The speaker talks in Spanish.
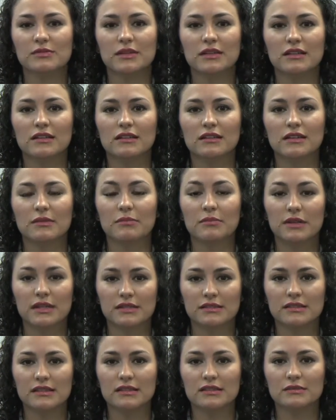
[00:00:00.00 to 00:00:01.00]
vienen
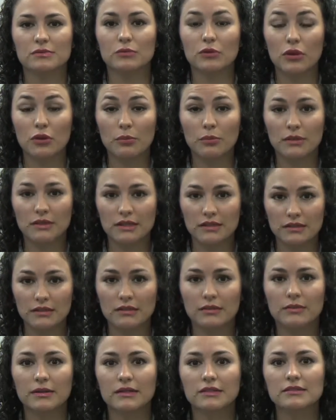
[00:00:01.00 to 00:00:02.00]
empresas muy
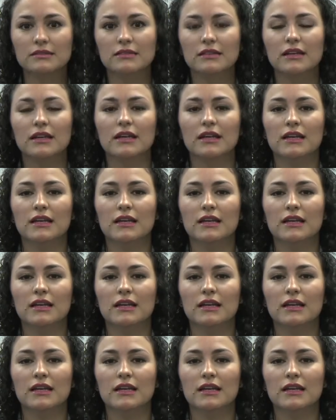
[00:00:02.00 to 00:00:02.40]
competitivas